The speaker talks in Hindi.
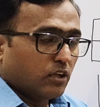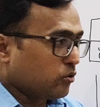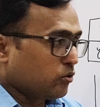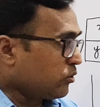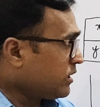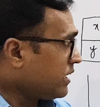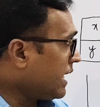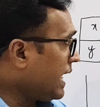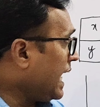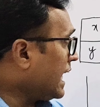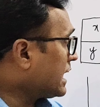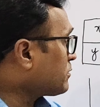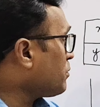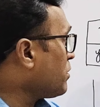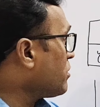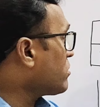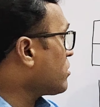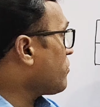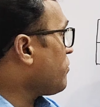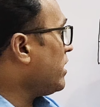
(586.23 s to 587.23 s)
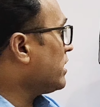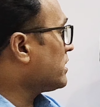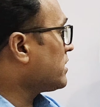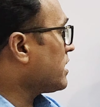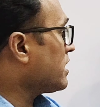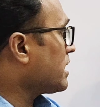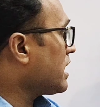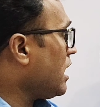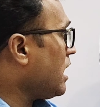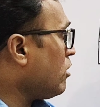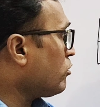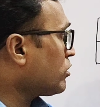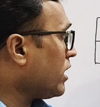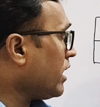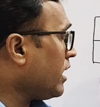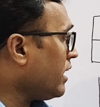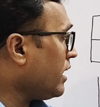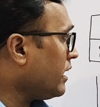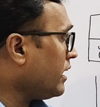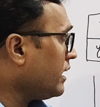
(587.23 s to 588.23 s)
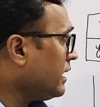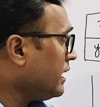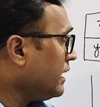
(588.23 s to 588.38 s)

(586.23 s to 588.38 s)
तो ये एक्सपोनेंशियल फंक्शन क्या होता है